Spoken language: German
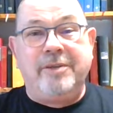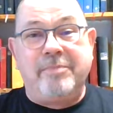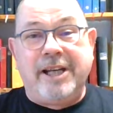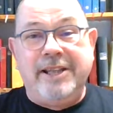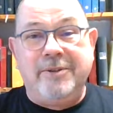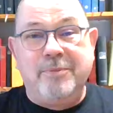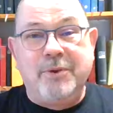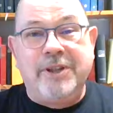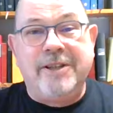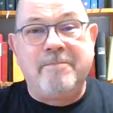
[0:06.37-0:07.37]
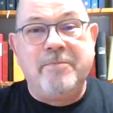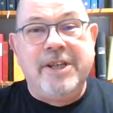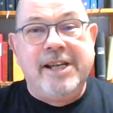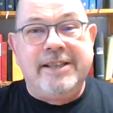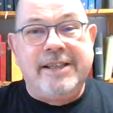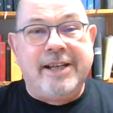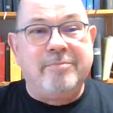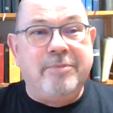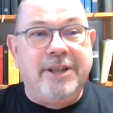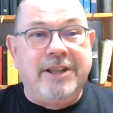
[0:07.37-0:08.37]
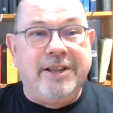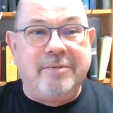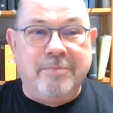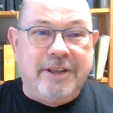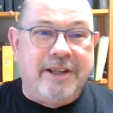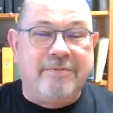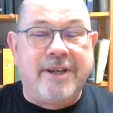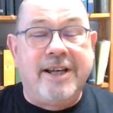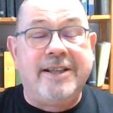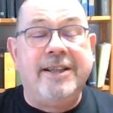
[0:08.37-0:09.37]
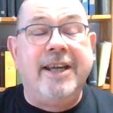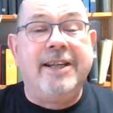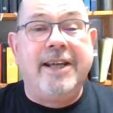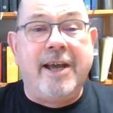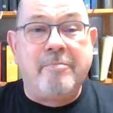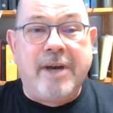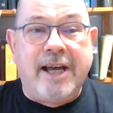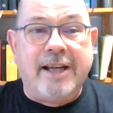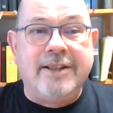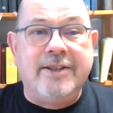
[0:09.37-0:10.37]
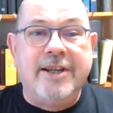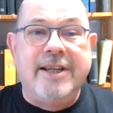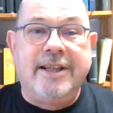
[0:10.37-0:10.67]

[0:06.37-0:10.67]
Meine Mutter, die hat mich mit der Frage gerne ermahnt,